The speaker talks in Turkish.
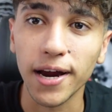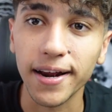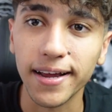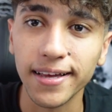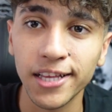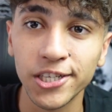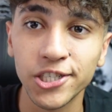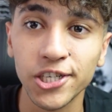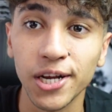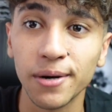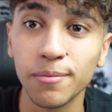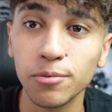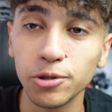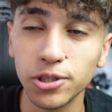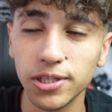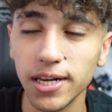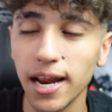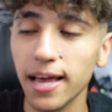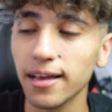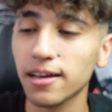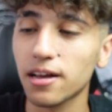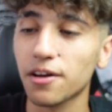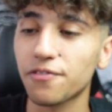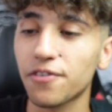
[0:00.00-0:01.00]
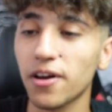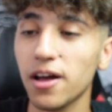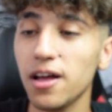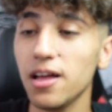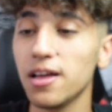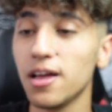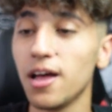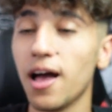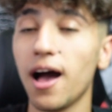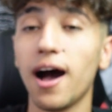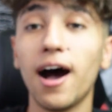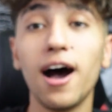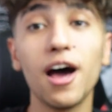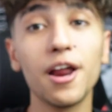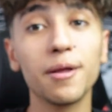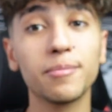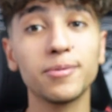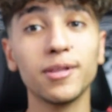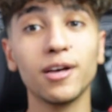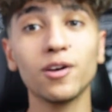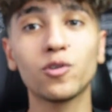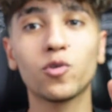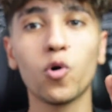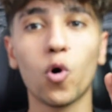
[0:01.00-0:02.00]
arkadaşlar bu siren kafa
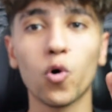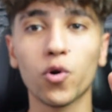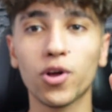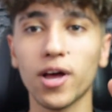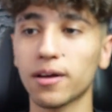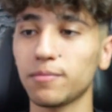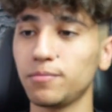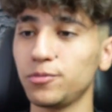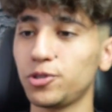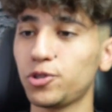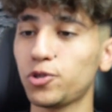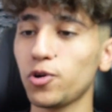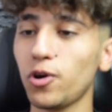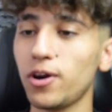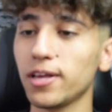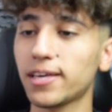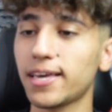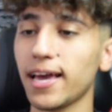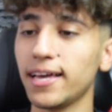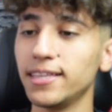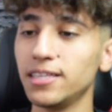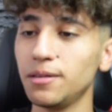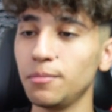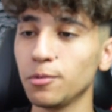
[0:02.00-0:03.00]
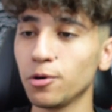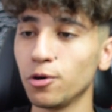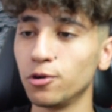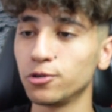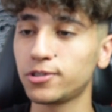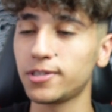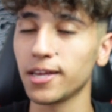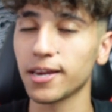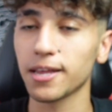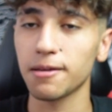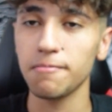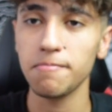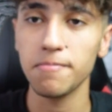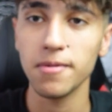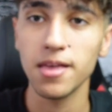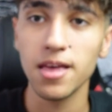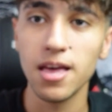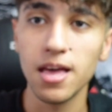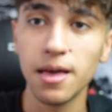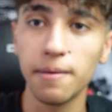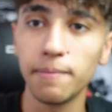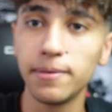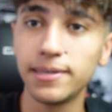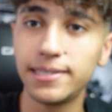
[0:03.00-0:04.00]
harbiden korkakmış. Şöyle kendimi göstereyim.
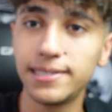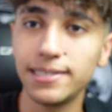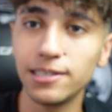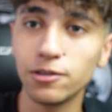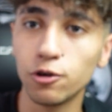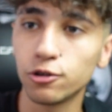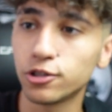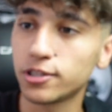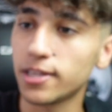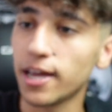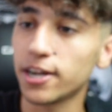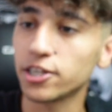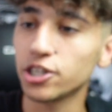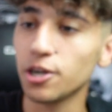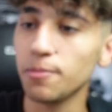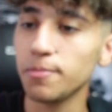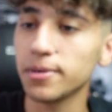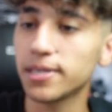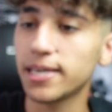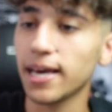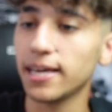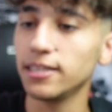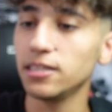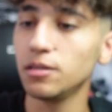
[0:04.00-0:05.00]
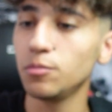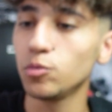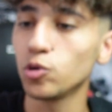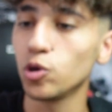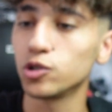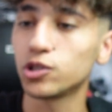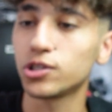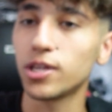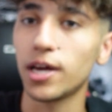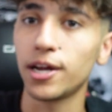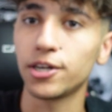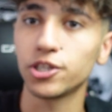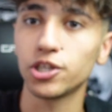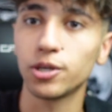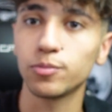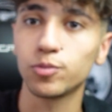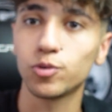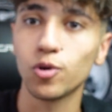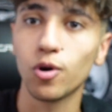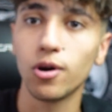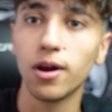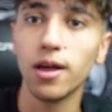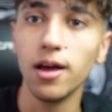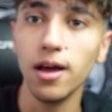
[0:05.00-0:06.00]
Bir sizi göstereceğim bir kendimi göstereceğim
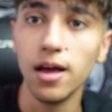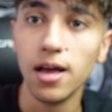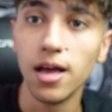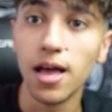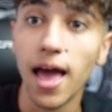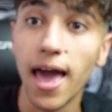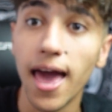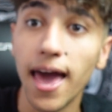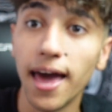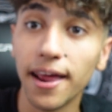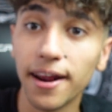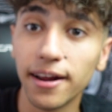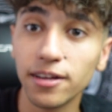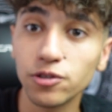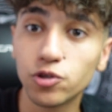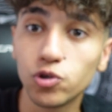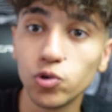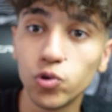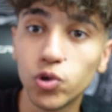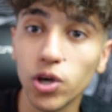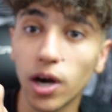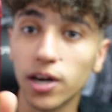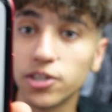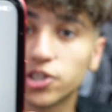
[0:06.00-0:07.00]
şöyle. Her an çünkü